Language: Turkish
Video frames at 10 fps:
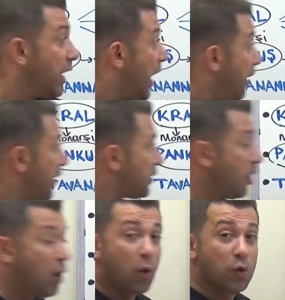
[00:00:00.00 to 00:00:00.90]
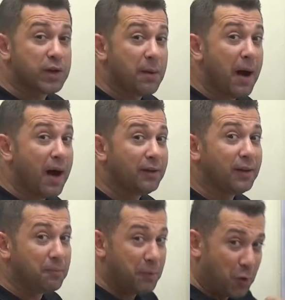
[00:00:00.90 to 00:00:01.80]
Evet o
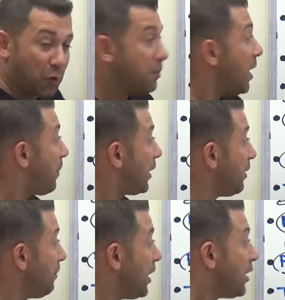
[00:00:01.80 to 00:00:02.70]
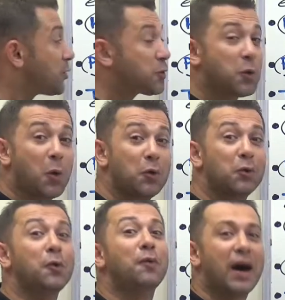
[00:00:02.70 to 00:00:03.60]
zaman bir yorum yapalım.
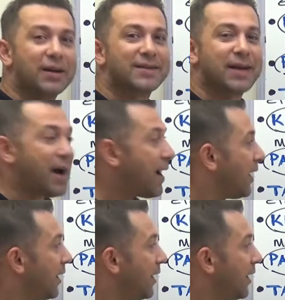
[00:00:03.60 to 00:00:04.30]
Soylu varsa